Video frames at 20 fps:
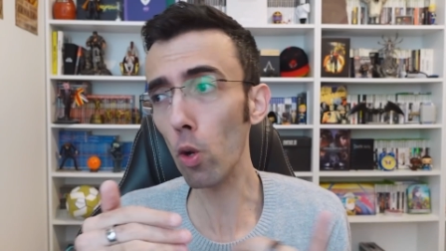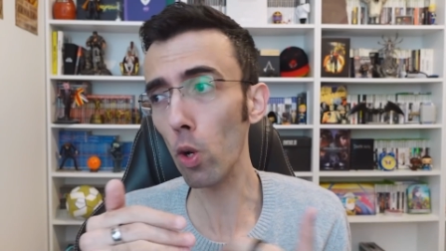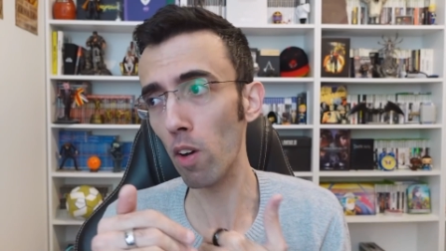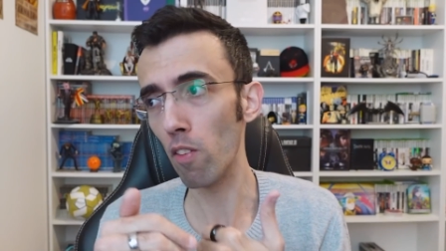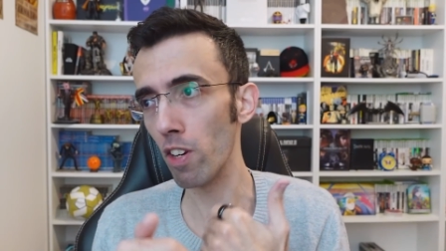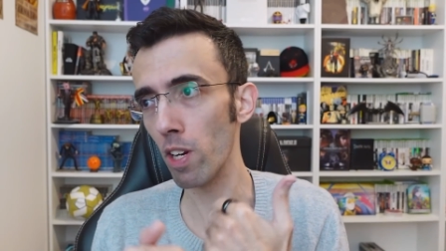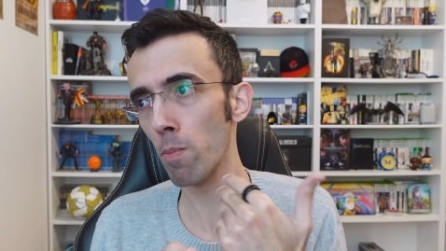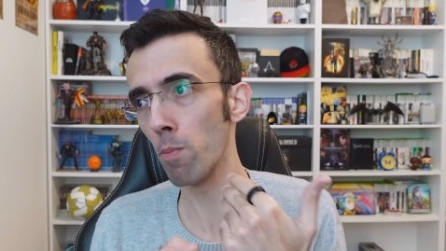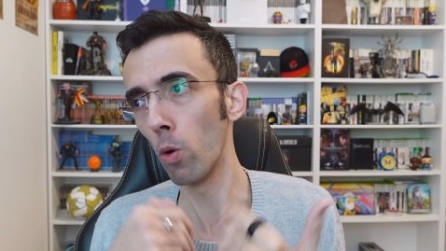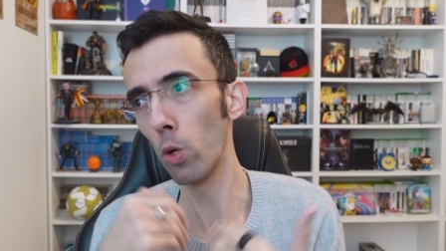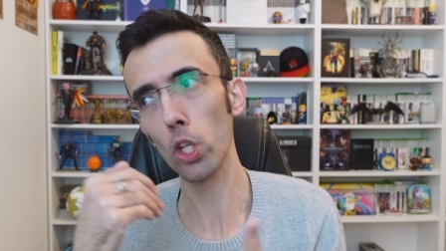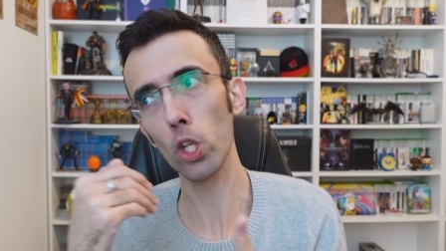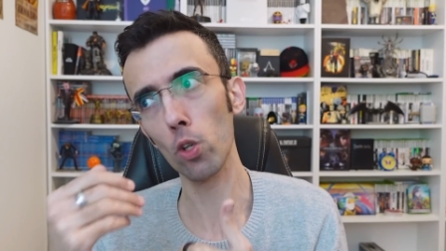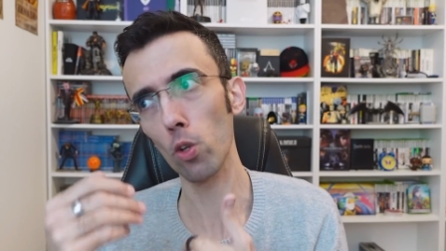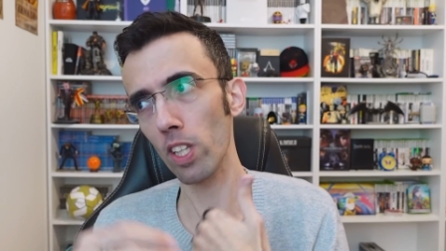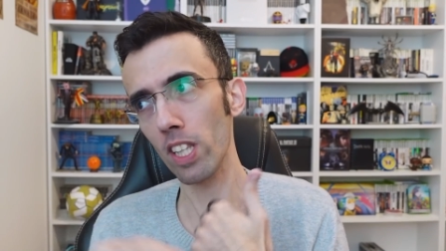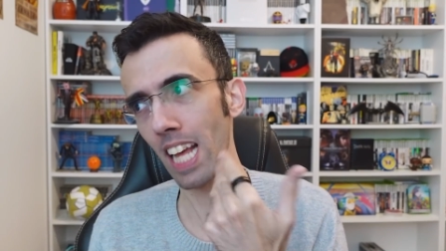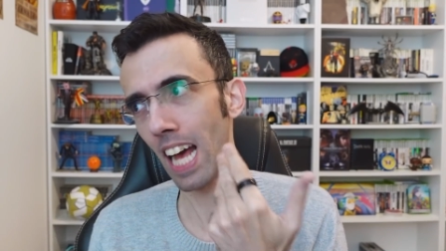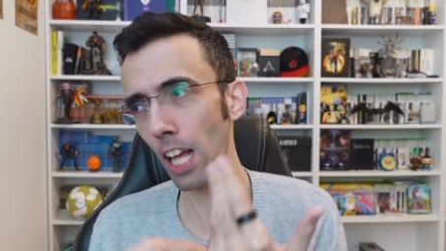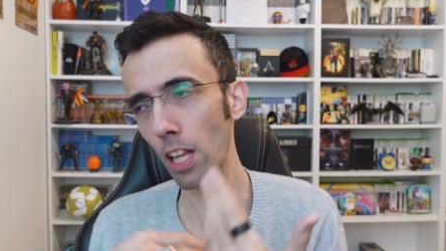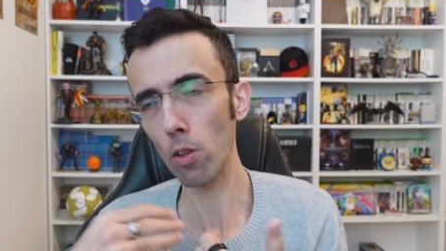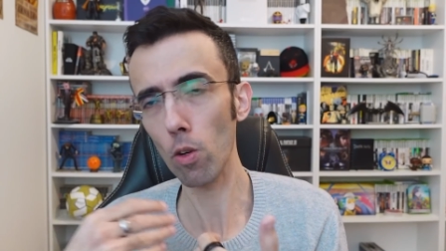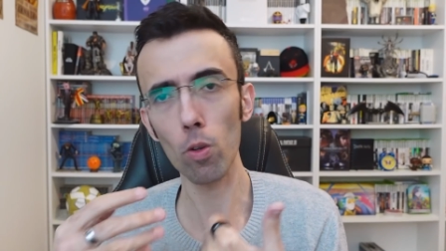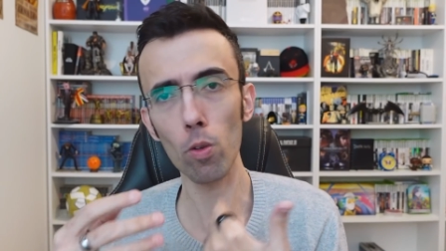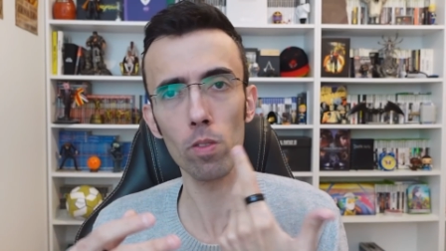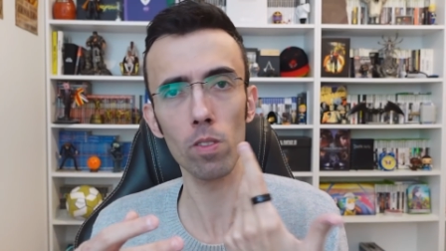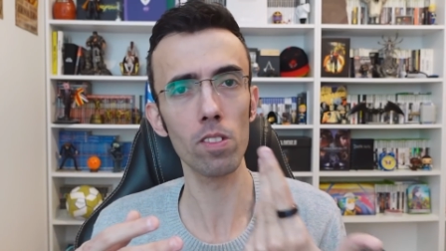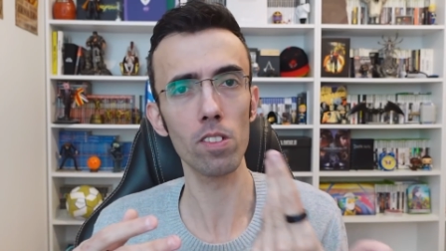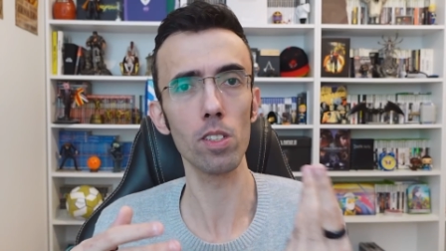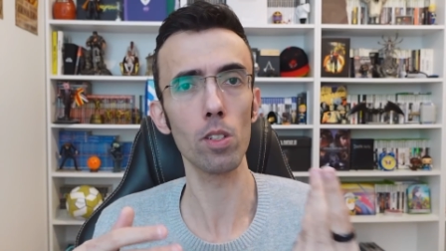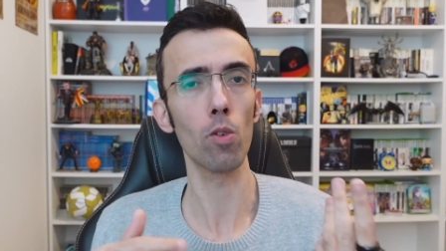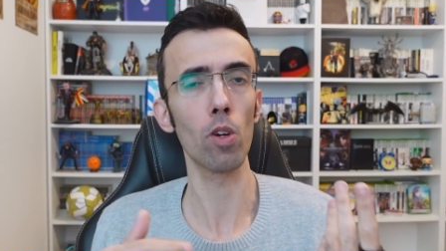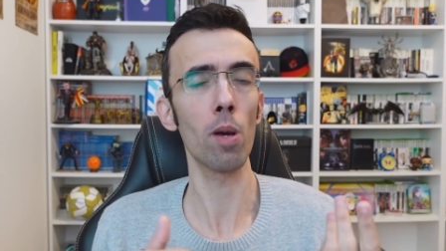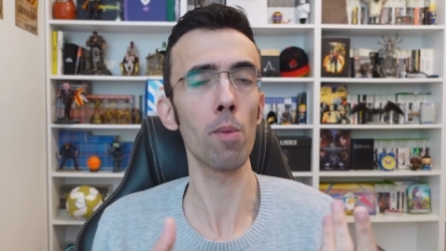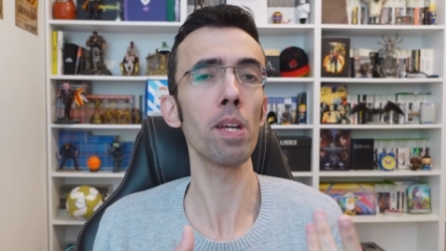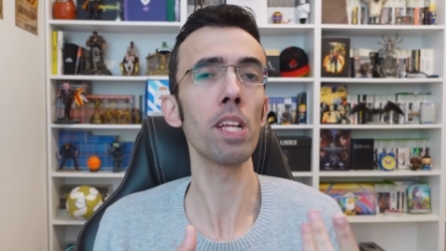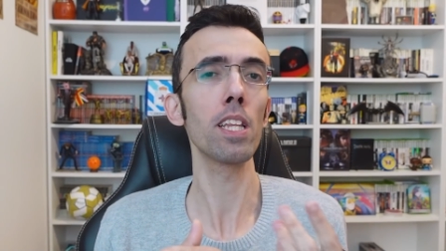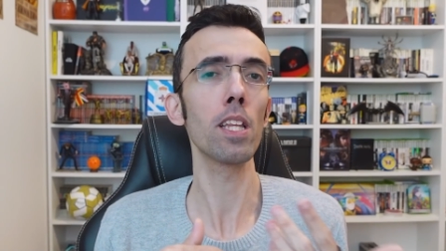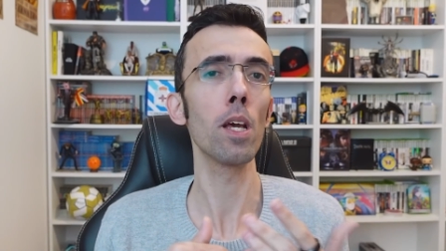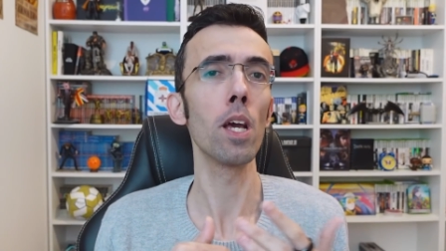lo avremmo ricordato con
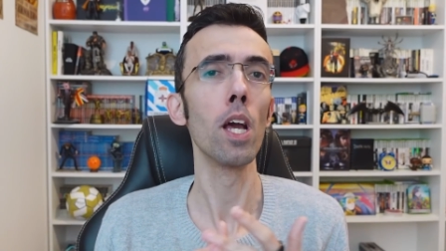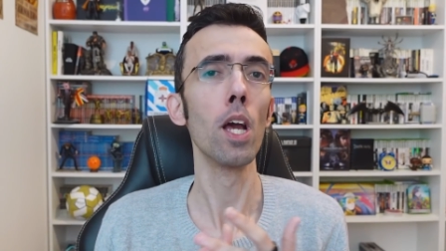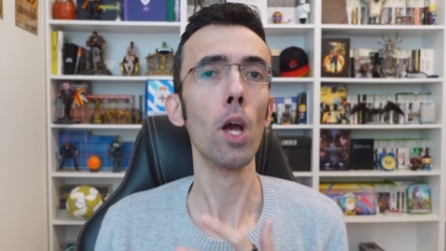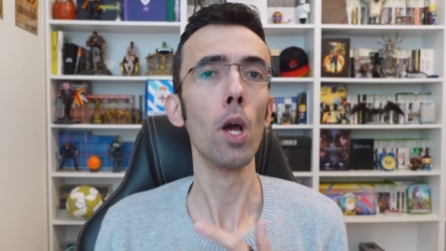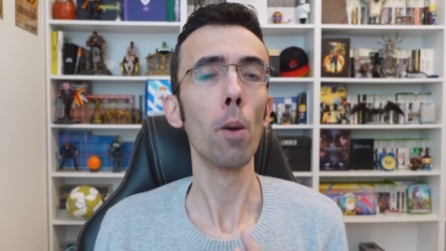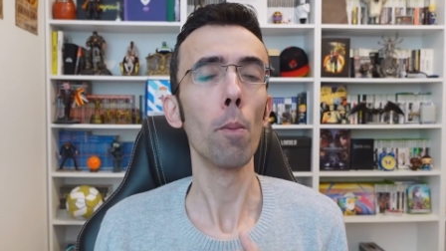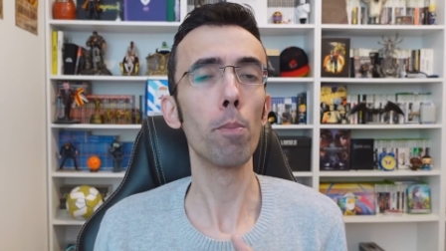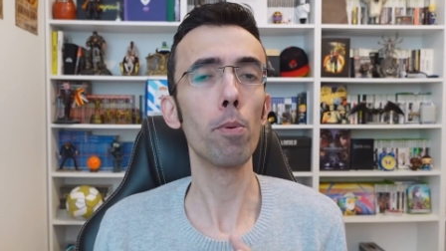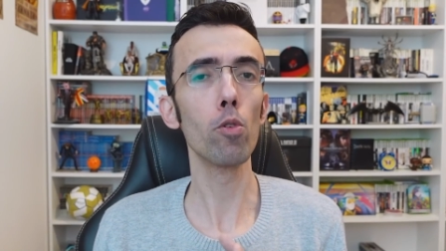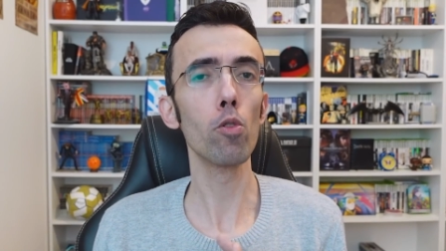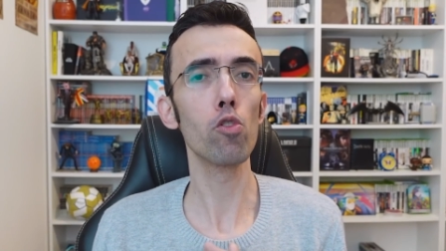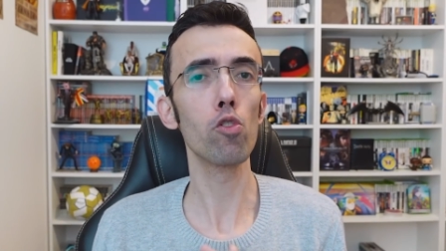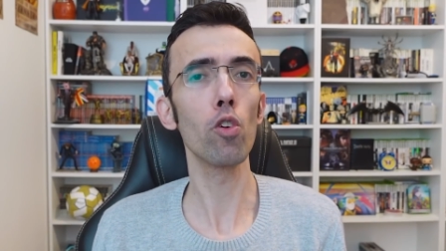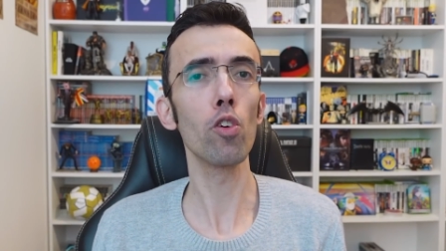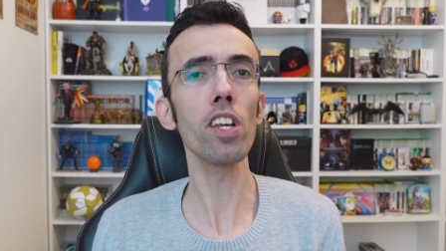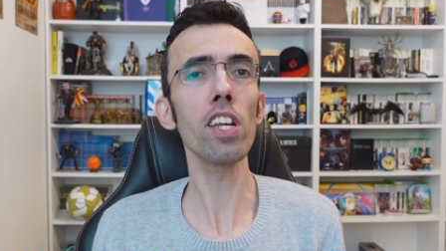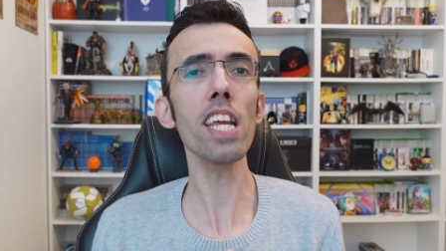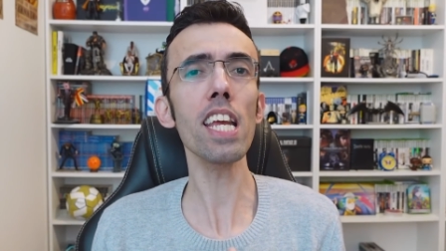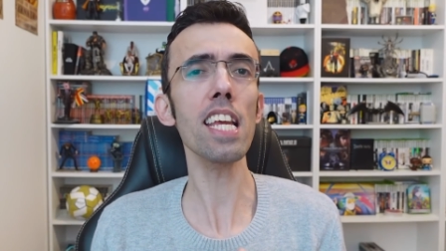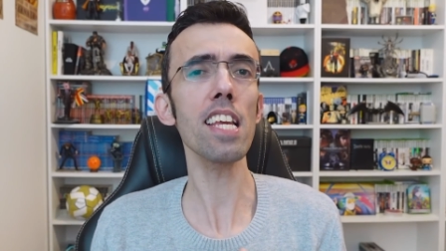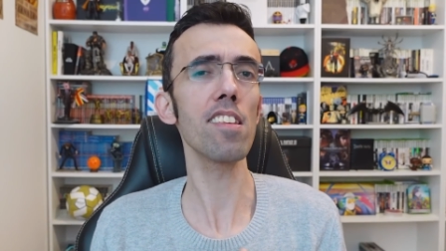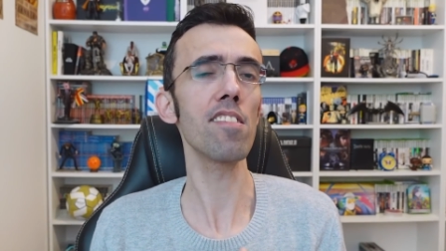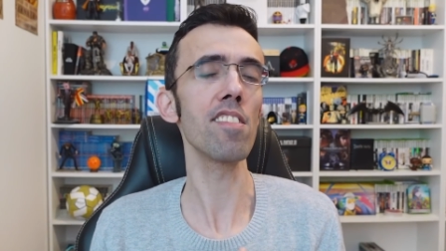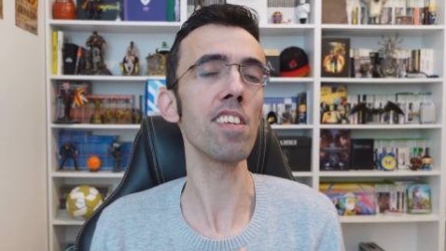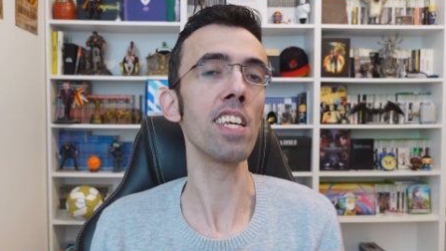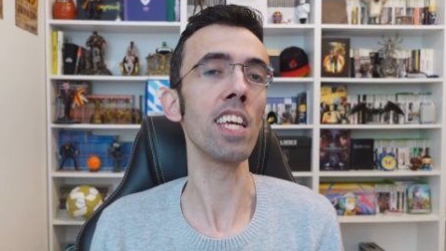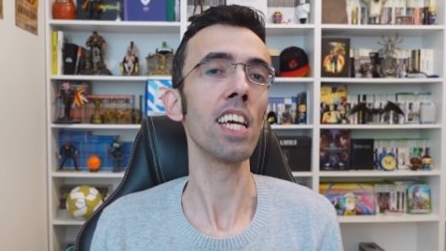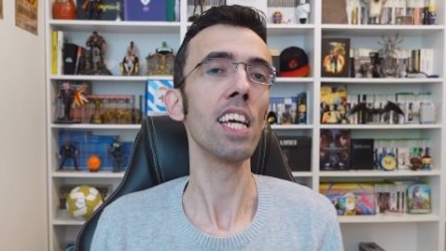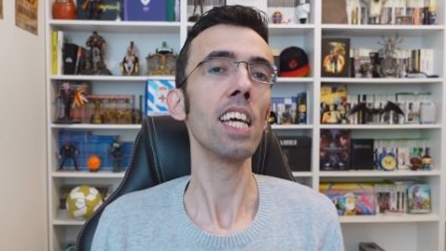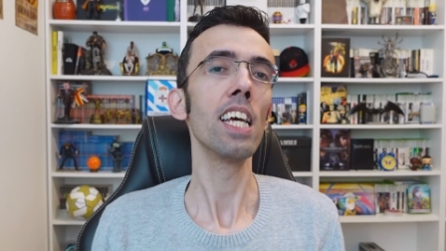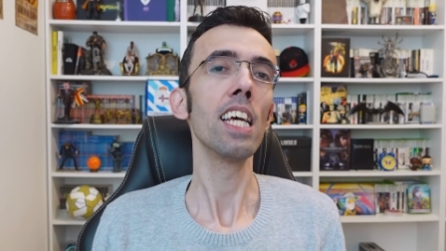sicuramente più sorrisi